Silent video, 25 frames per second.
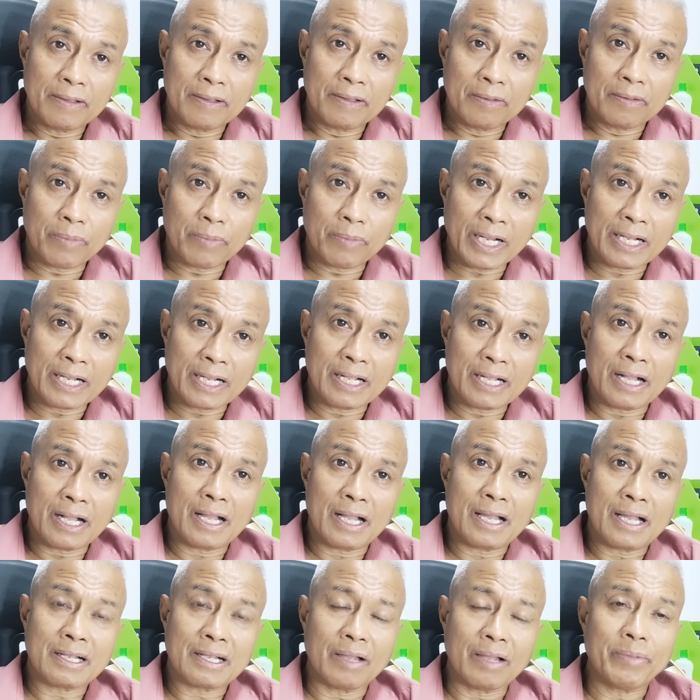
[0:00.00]

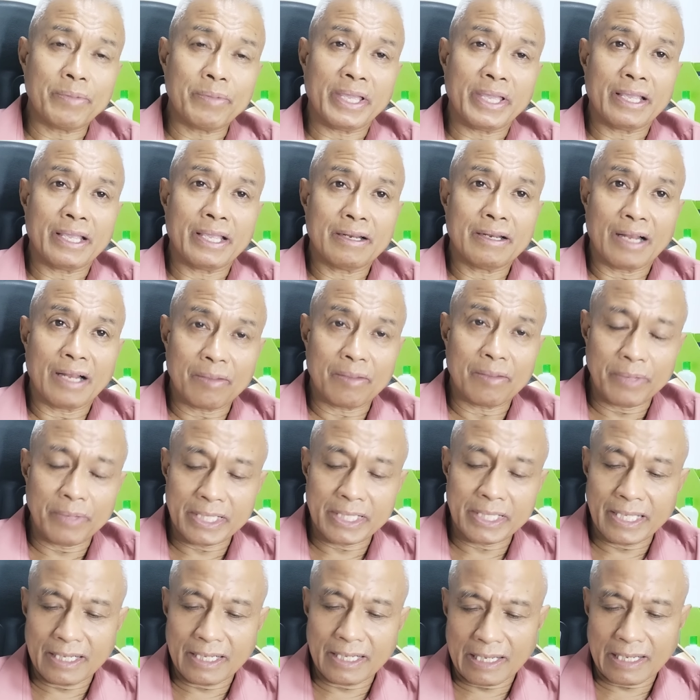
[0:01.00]
Pagkagabi, uh,
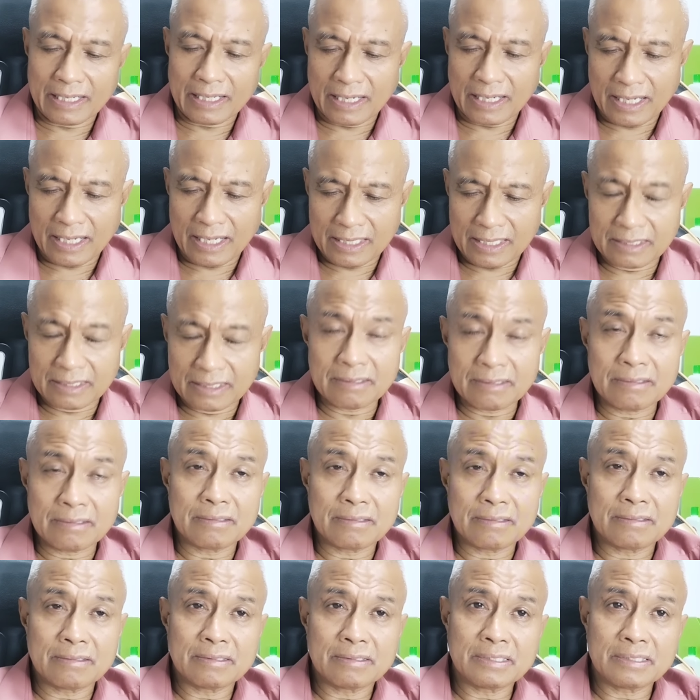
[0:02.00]
nag-meeting kagad
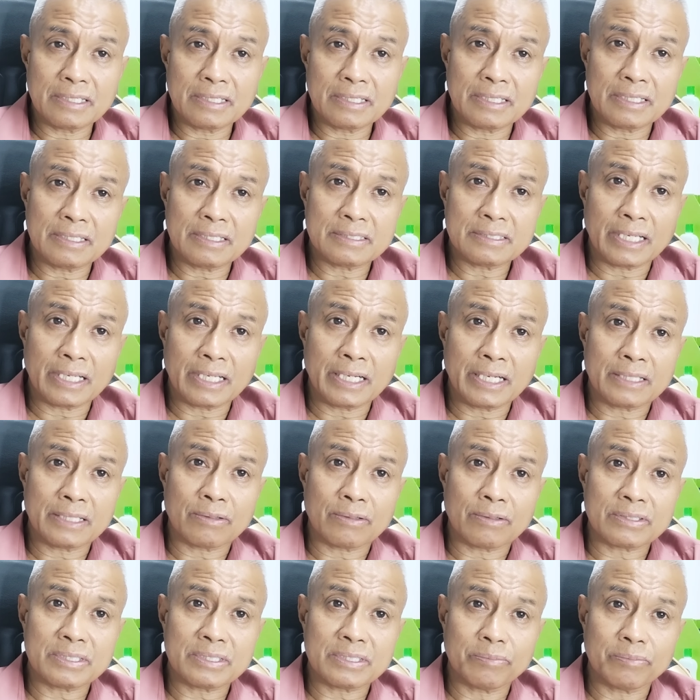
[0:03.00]
si
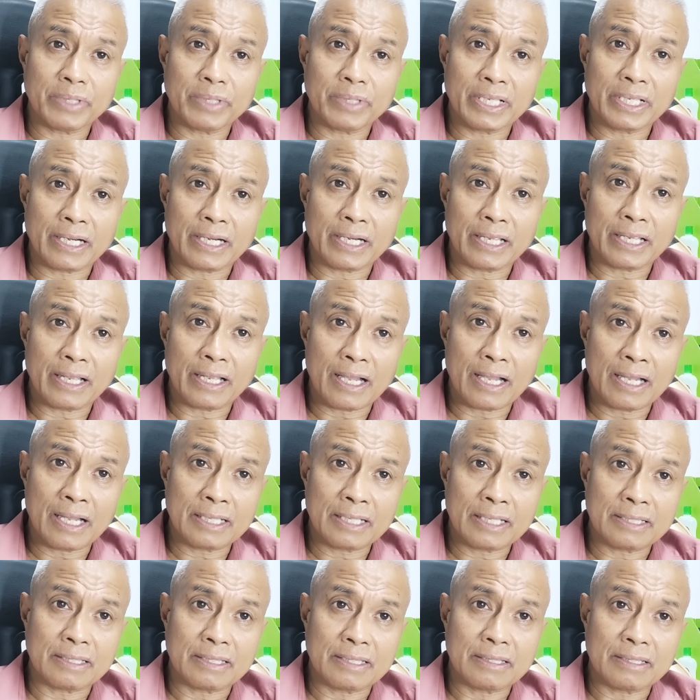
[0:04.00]
Senator Sibiri
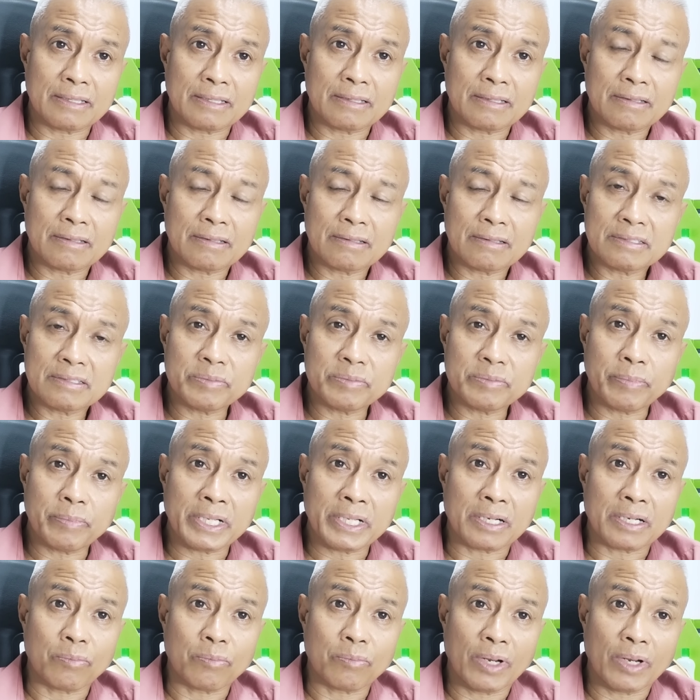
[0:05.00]
at
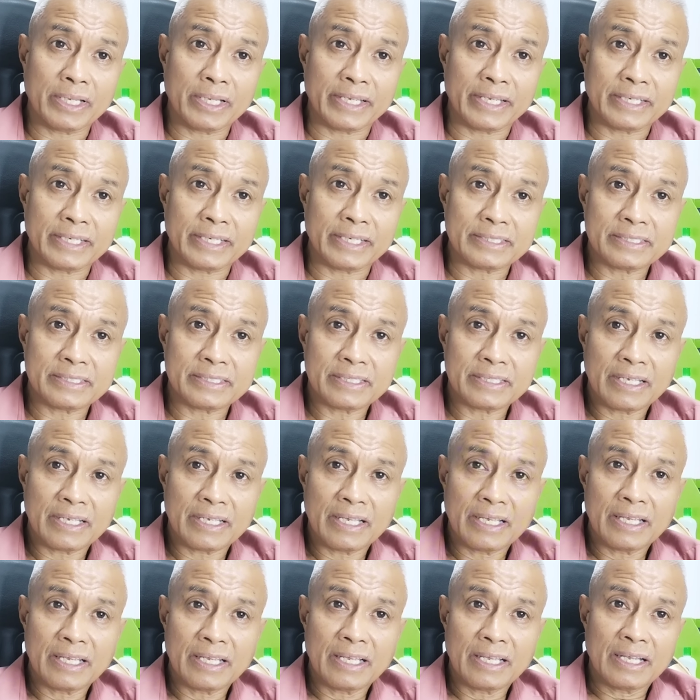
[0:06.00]
Speaker Romualdez
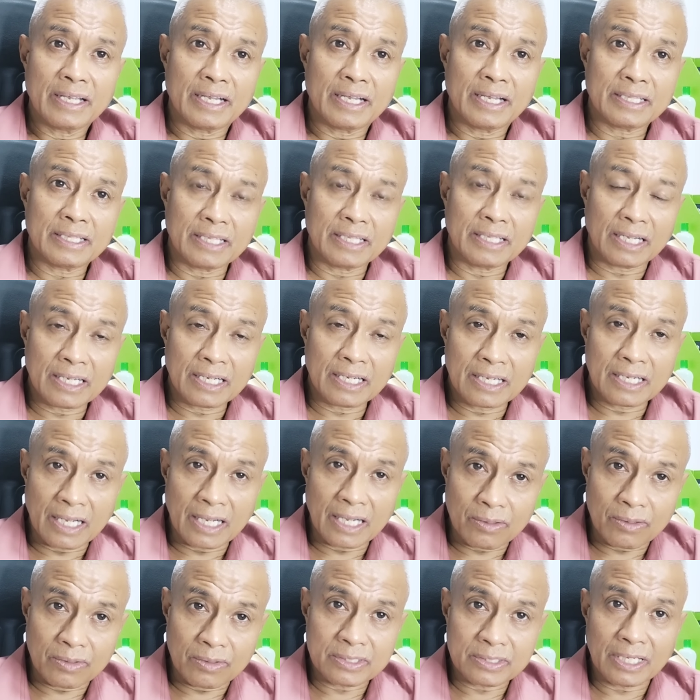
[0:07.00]
at
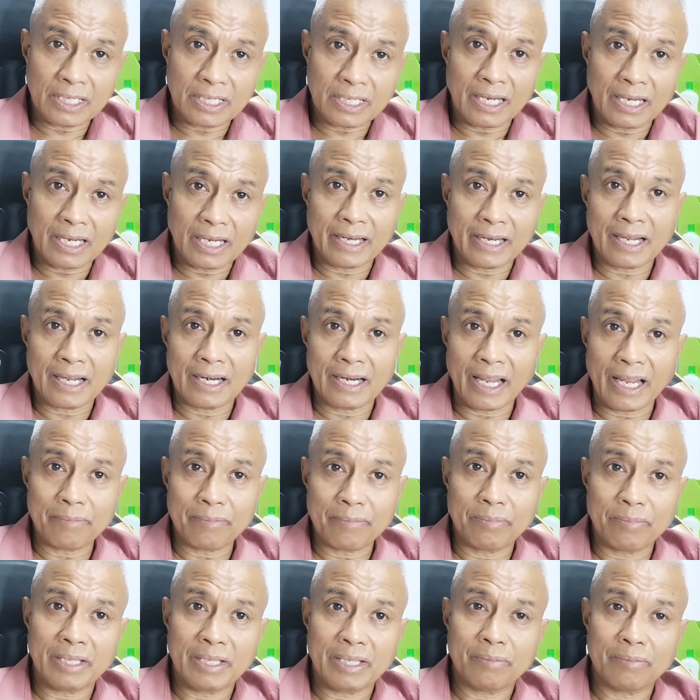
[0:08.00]
nagkaroon sila ng
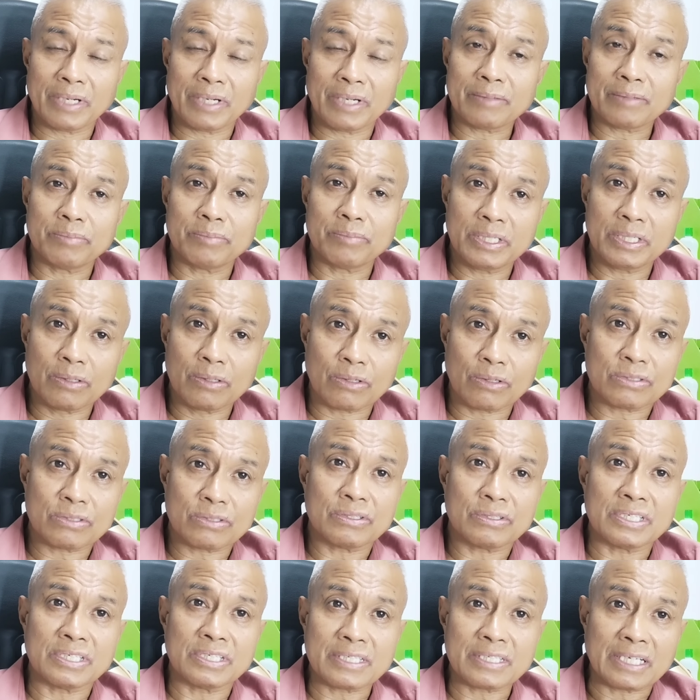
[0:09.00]
lively but
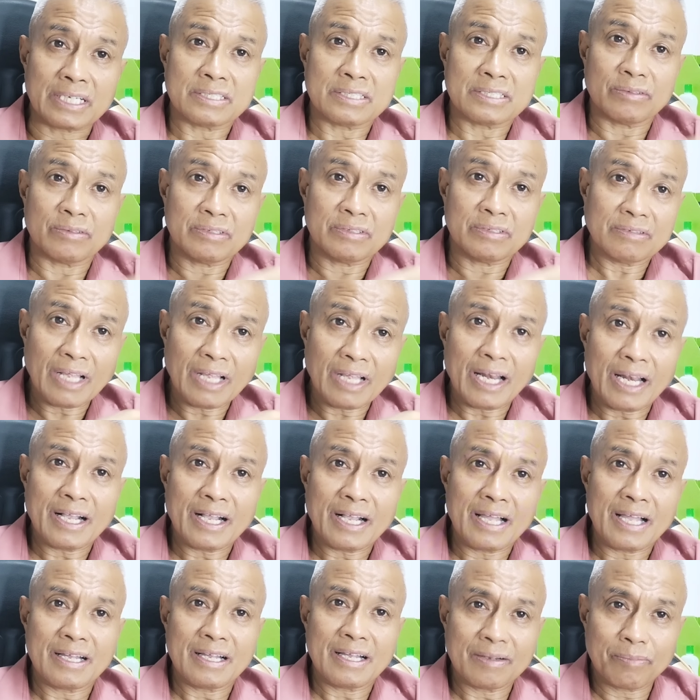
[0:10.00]
vigorous discussion. Yung
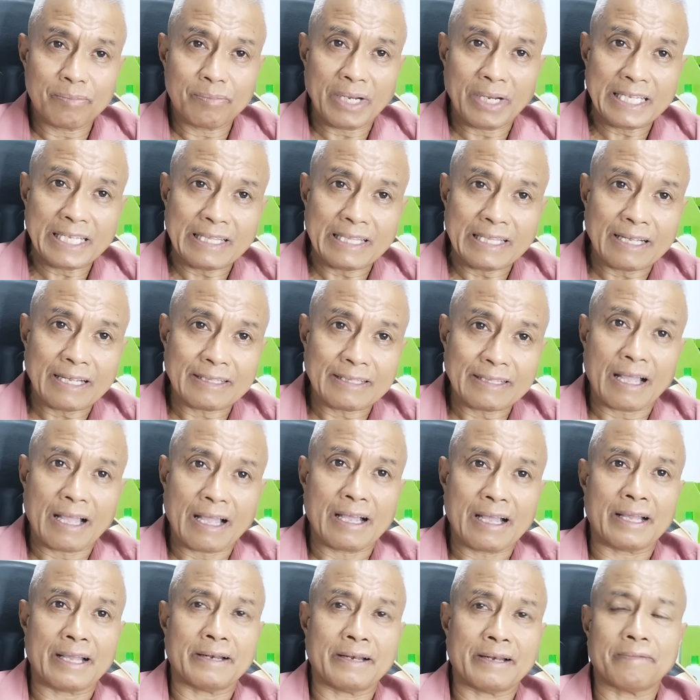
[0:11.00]
talagang
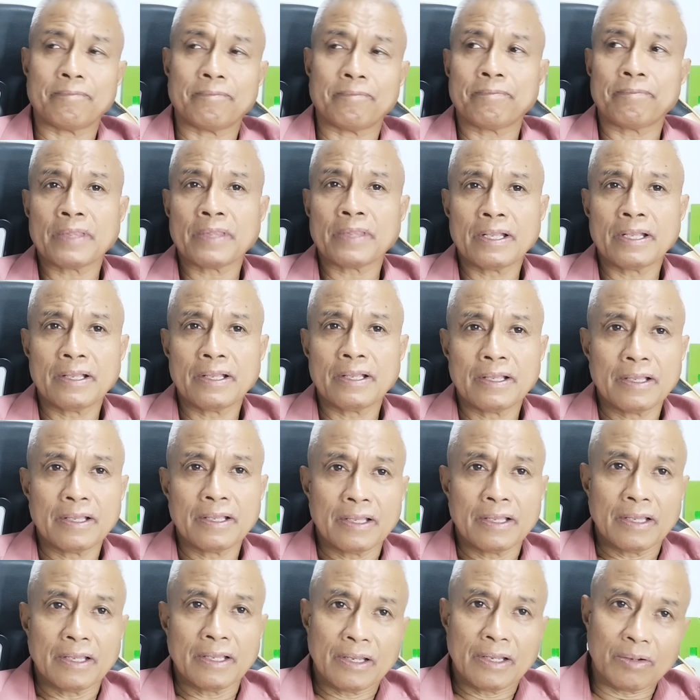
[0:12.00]
balitaktakan
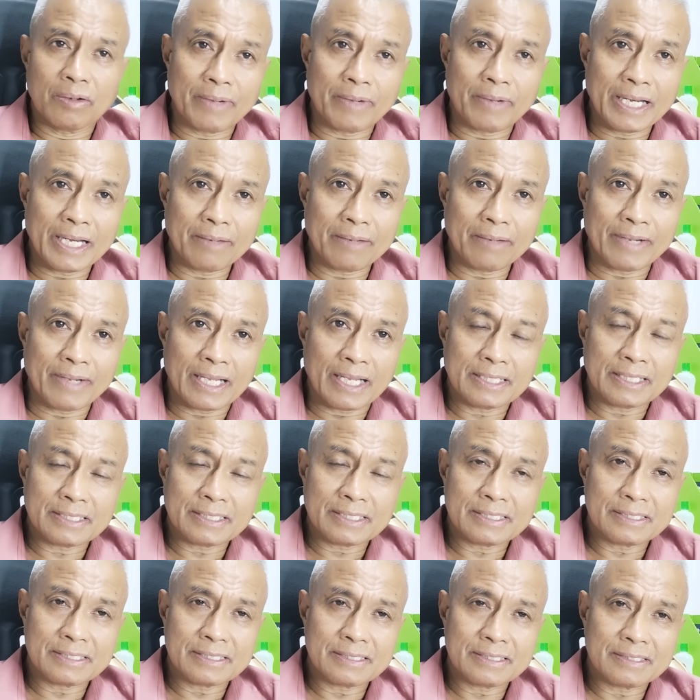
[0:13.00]
lumalabas
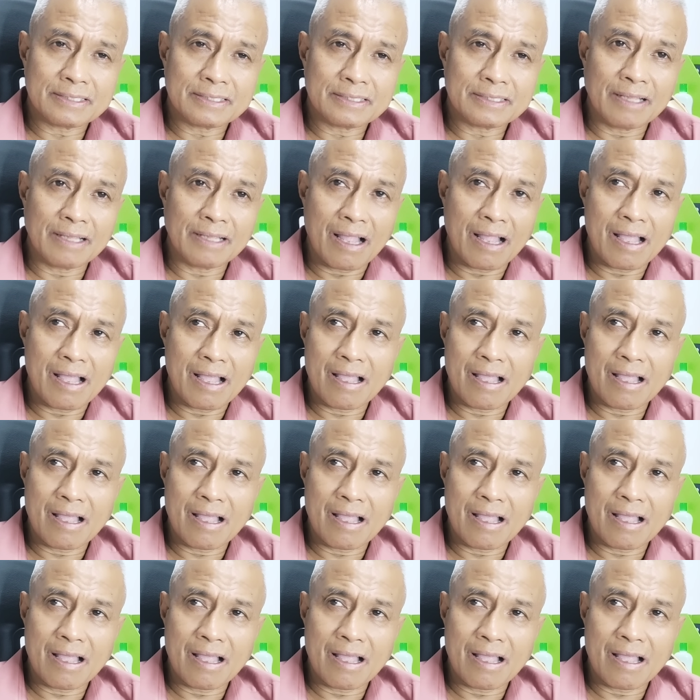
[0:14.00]
na